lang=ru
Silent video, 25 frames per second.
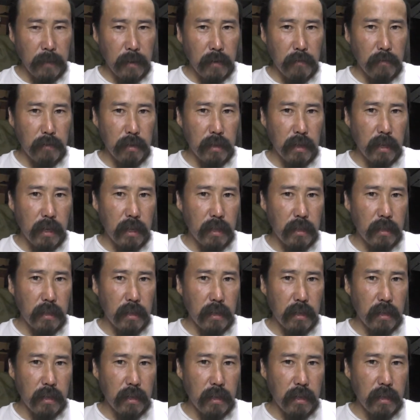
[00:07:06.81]
Вот эти
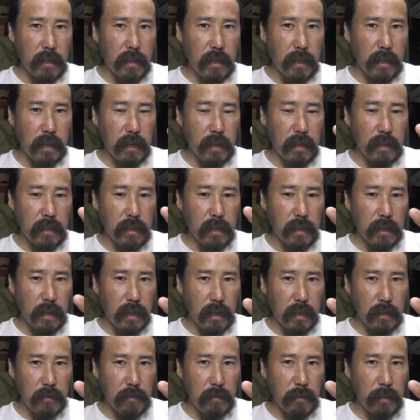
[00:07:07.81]
э,
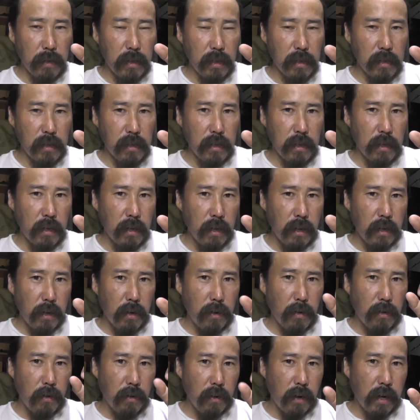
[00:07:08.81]
радикалы убийцы,
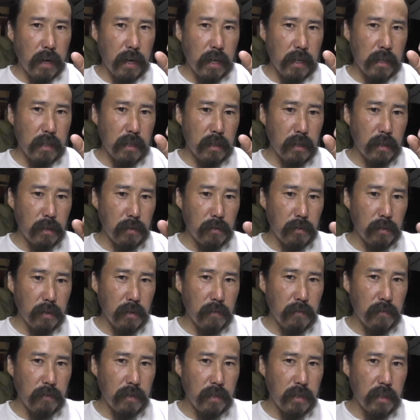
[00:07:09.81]
OH, который
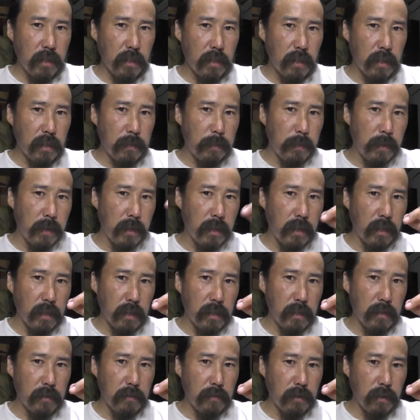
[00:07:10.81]
вышел из
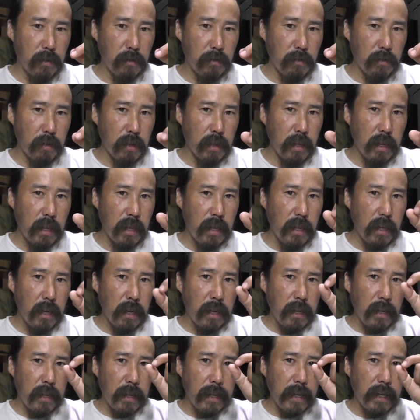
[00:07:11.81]
перекиси водорода,
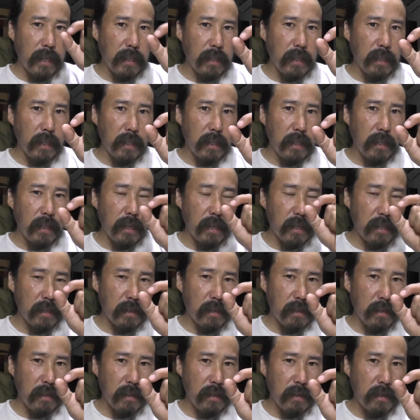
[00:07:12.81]
это и есть
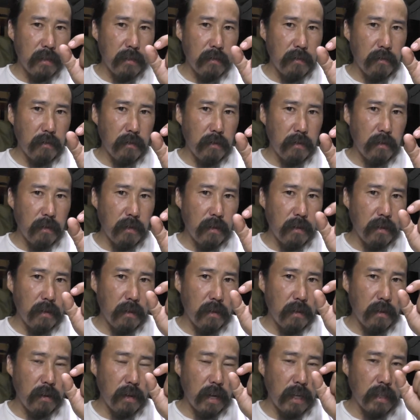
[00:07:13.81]

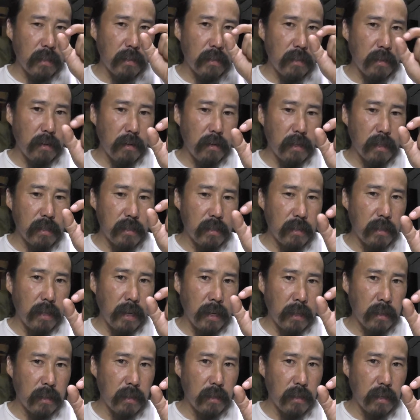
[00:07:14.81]
э,
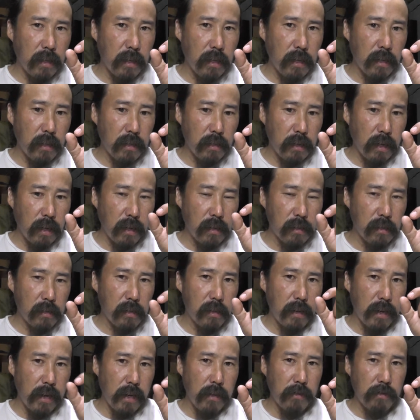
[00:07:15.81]
антиоксиданты, да,
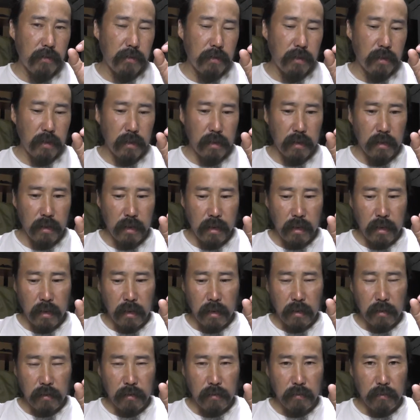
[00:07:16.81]
окисляющие,
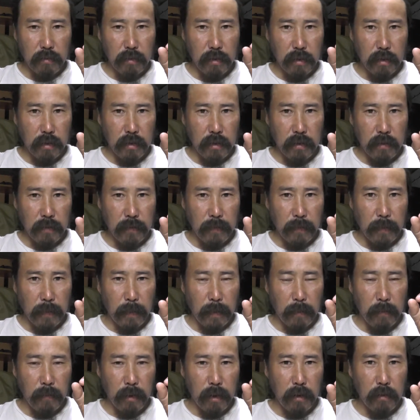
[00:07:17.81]
ну вот,
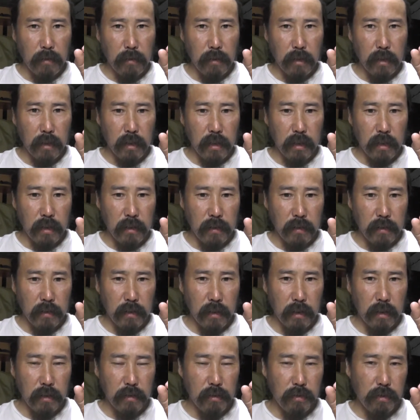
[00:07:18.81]
молекулы,
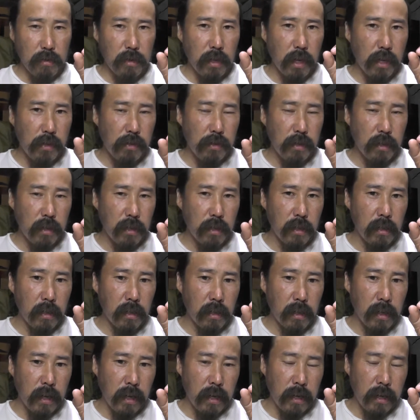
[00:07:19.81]
разрушающие
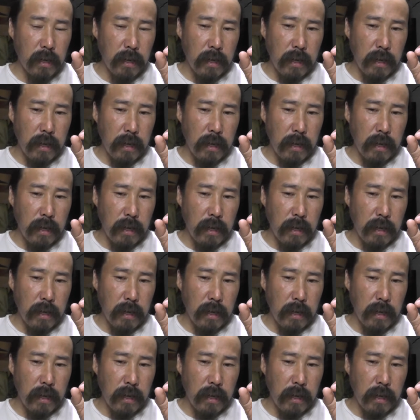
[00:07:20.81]
ДНК.